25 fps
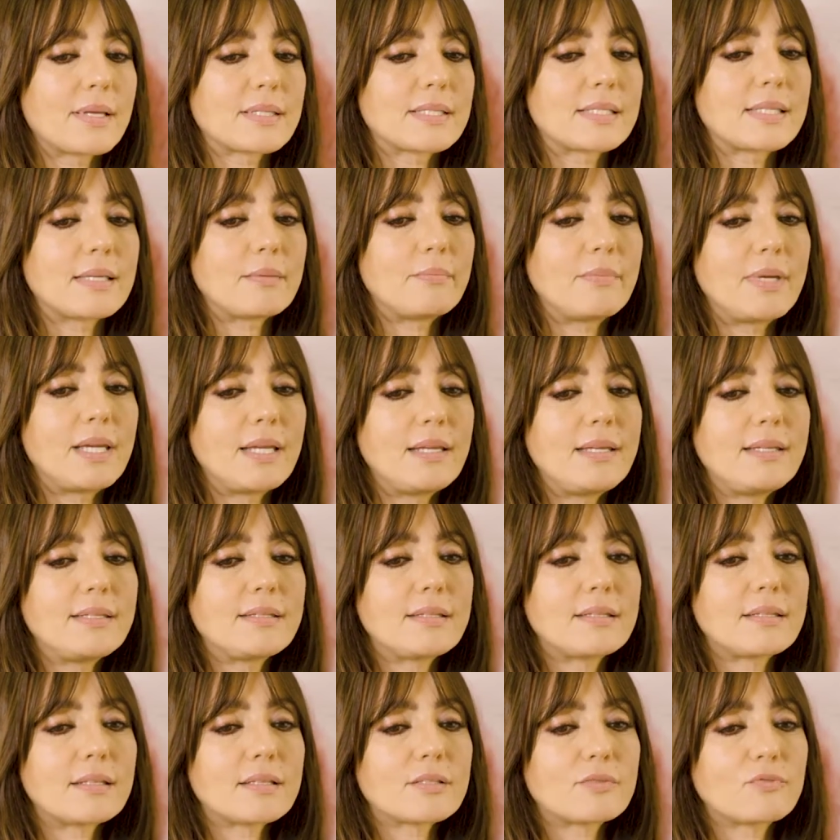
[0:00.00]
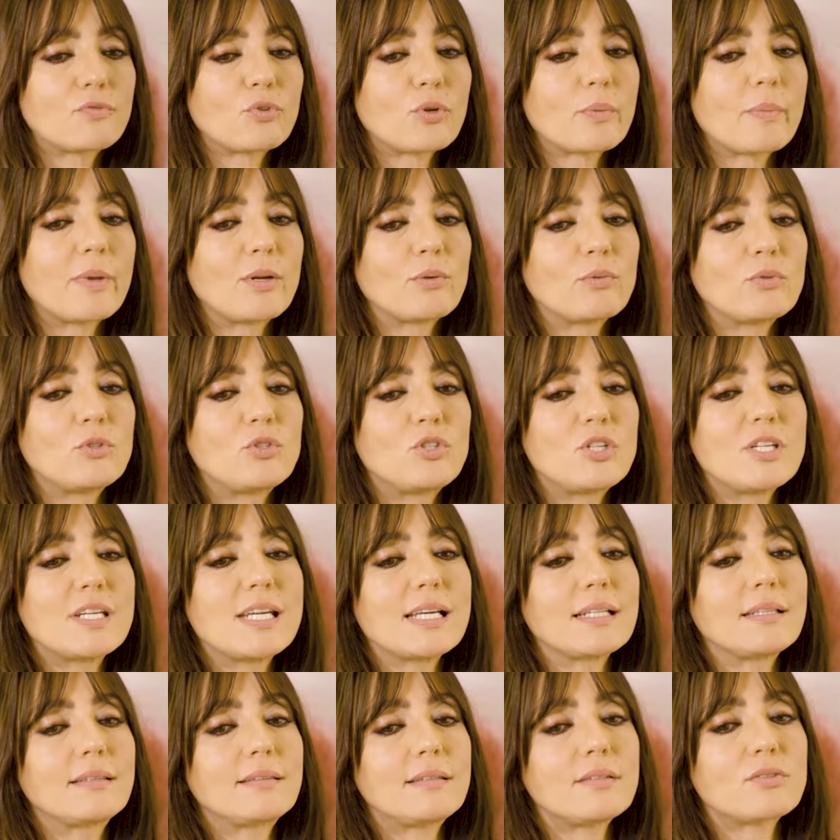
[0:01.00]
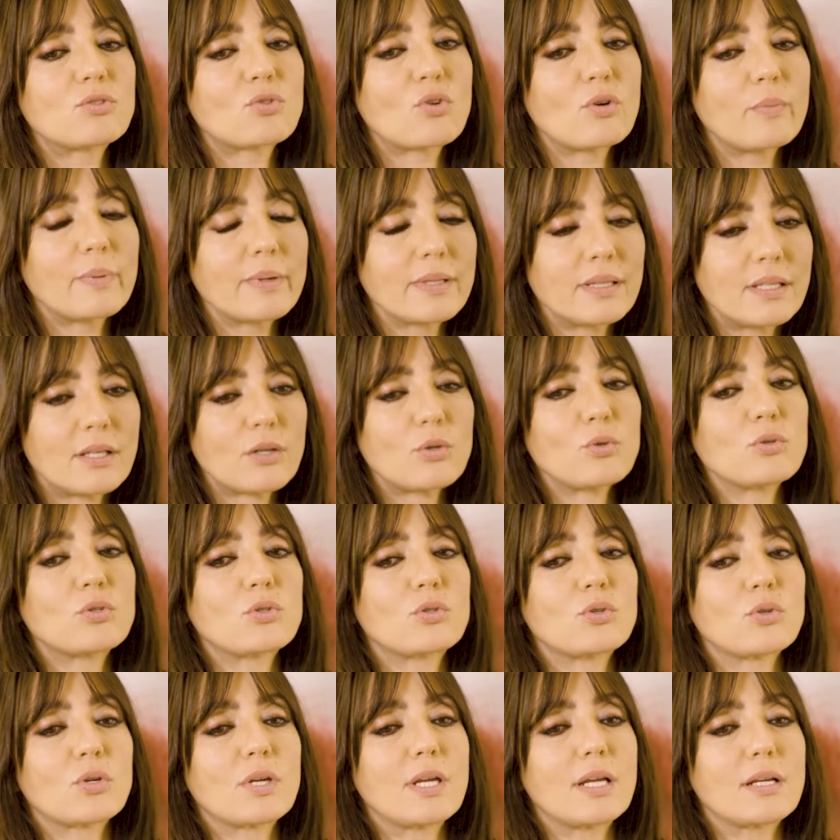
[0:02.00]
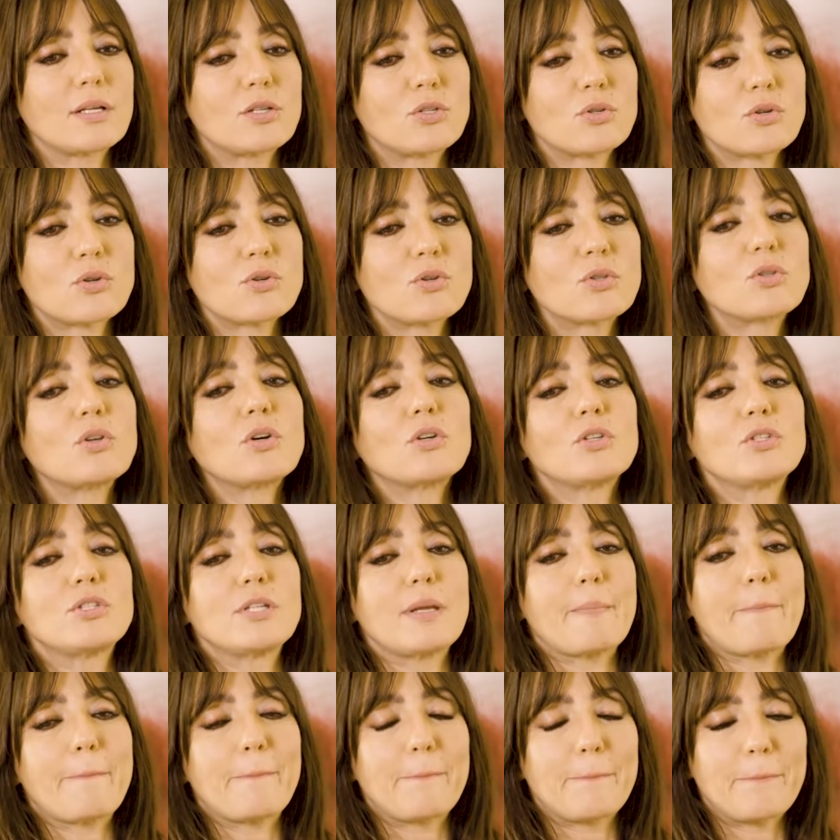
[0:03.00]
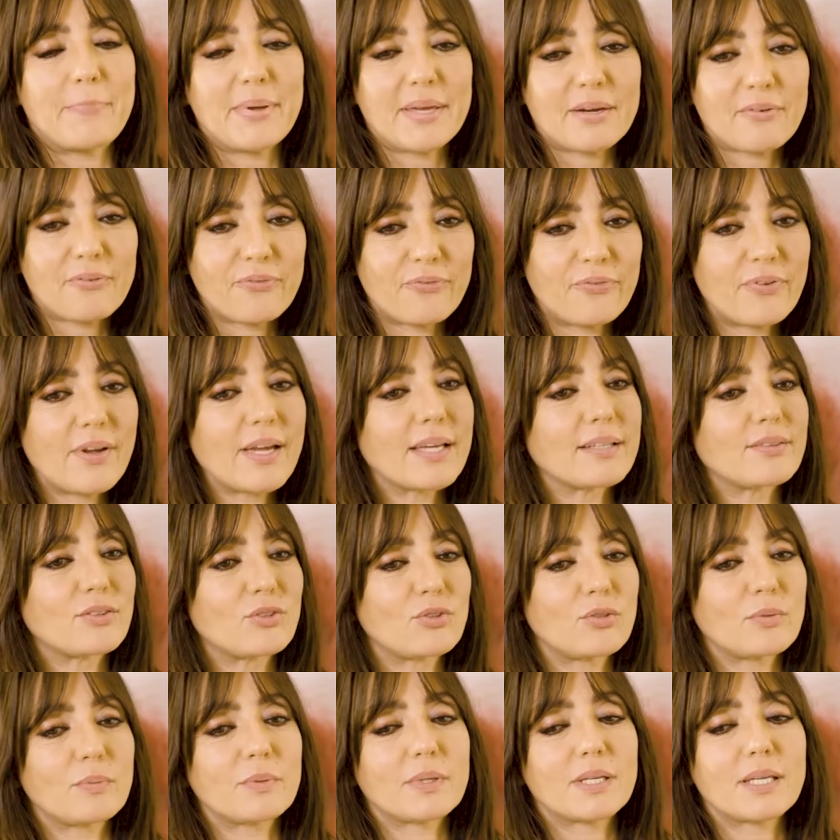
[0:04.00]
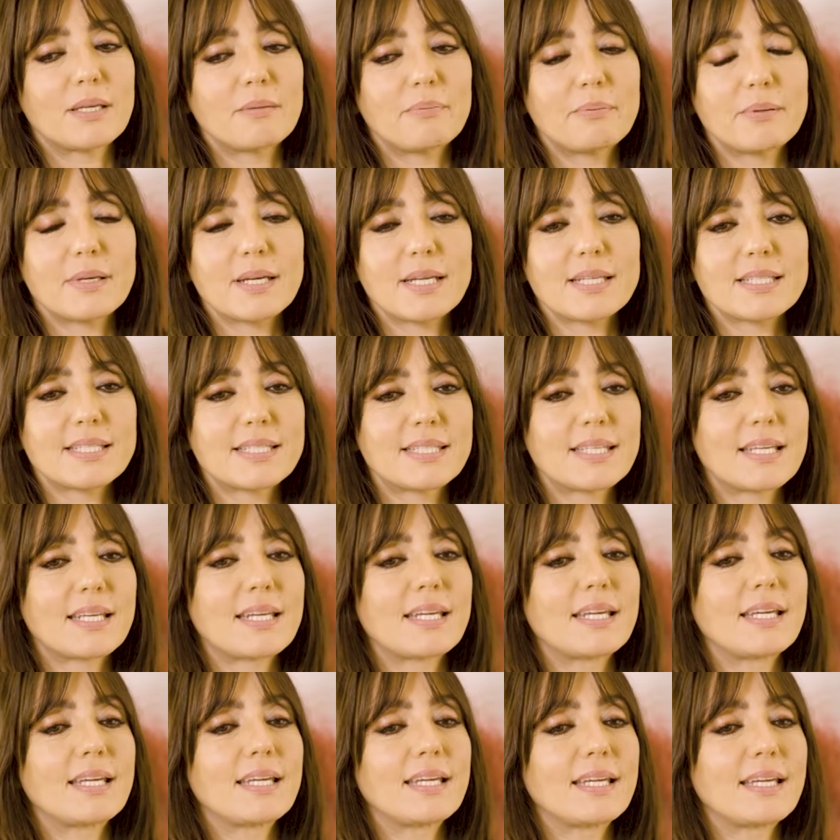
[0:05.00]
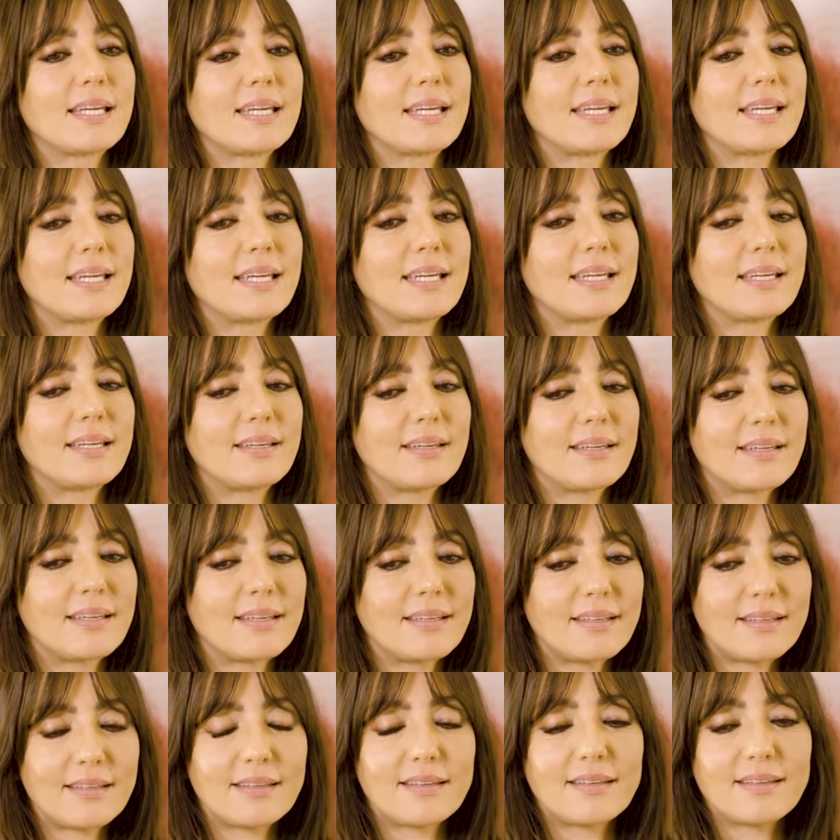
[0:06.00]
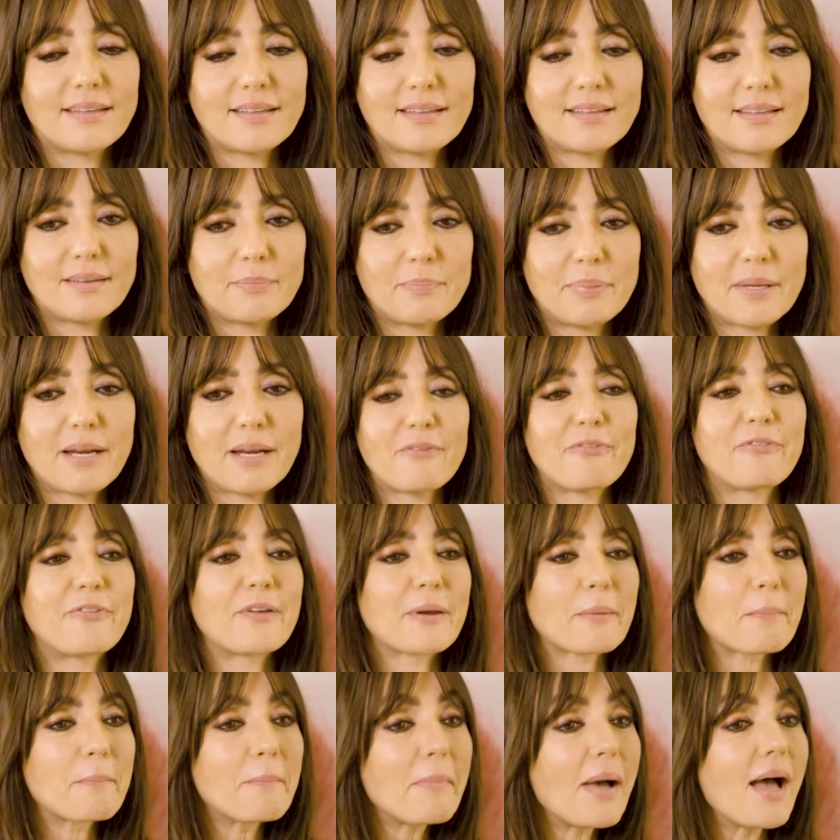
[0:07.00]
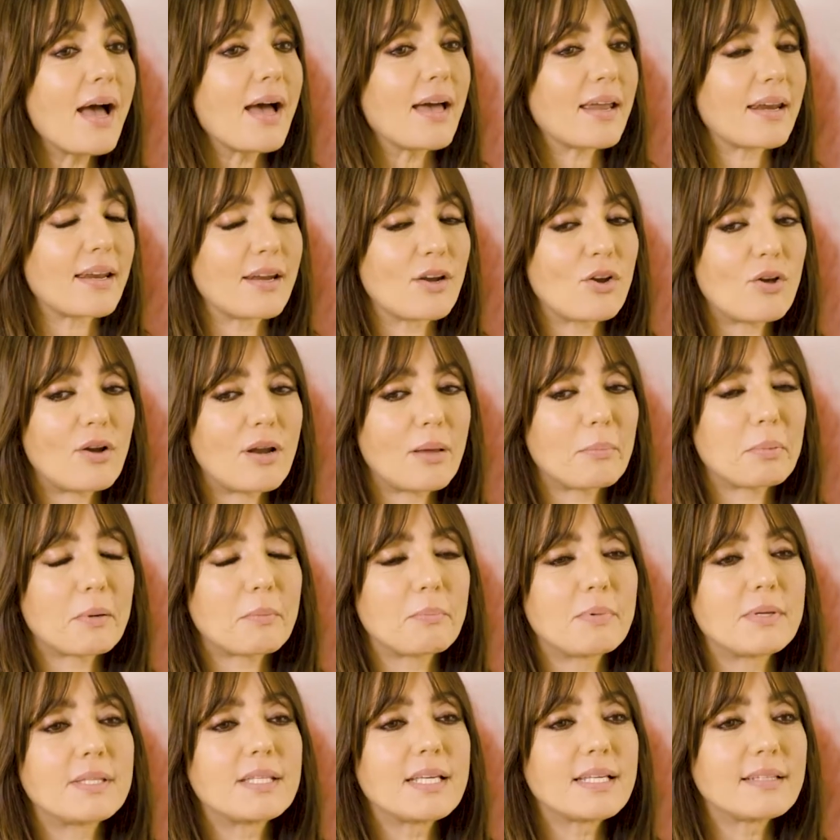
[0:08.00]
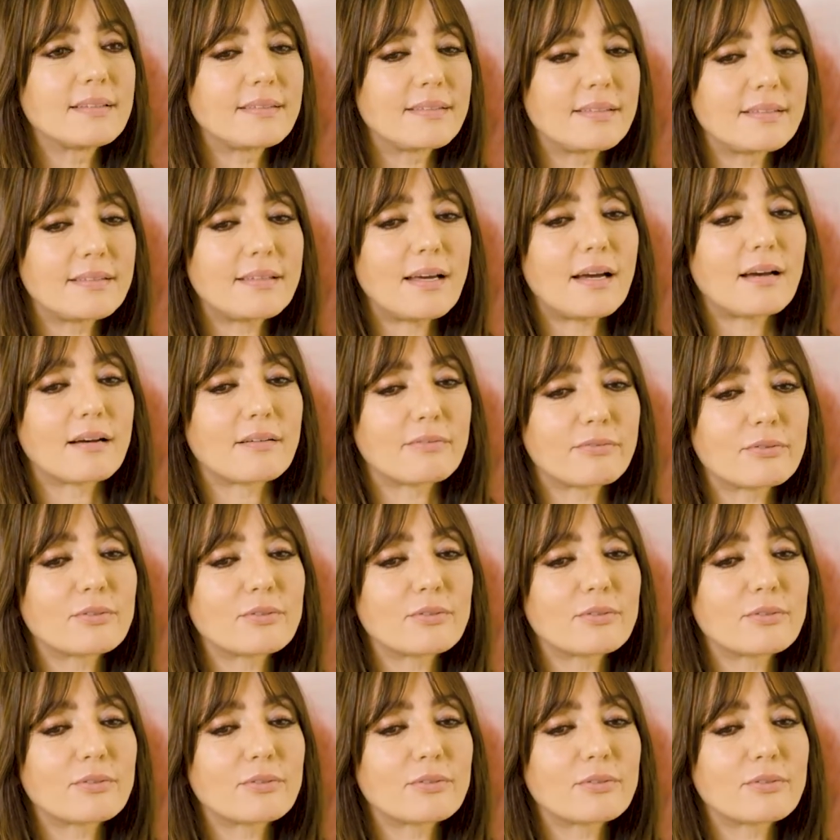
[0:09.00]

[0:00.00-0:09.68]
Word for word: Ma se Meili si trasforma in un gigantesco panda rosso che al giorno d'oggi è perfetto perché per essere eh, affermare no, la propria identità